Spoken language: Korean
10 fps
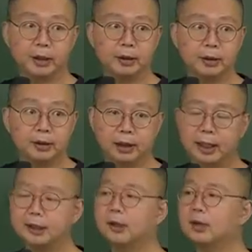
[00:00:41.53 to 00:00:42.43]
그러니까
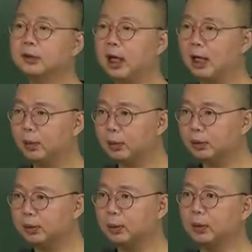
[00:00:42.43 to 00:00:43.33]
행정
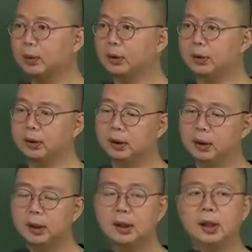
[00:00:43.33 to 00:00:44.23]
항고소송으로는
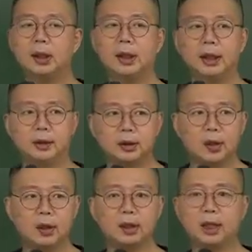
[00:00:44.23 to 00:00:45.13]

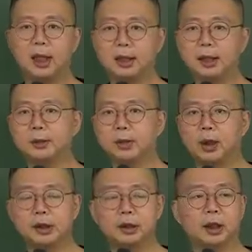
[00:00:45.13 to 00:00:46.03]
행정행위를 해야 될
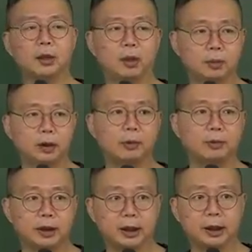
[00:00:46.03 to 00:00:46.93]
의무가 있는데 거부나
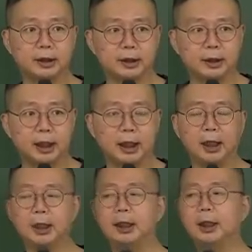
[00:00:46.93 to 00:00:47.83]
부작위했을 때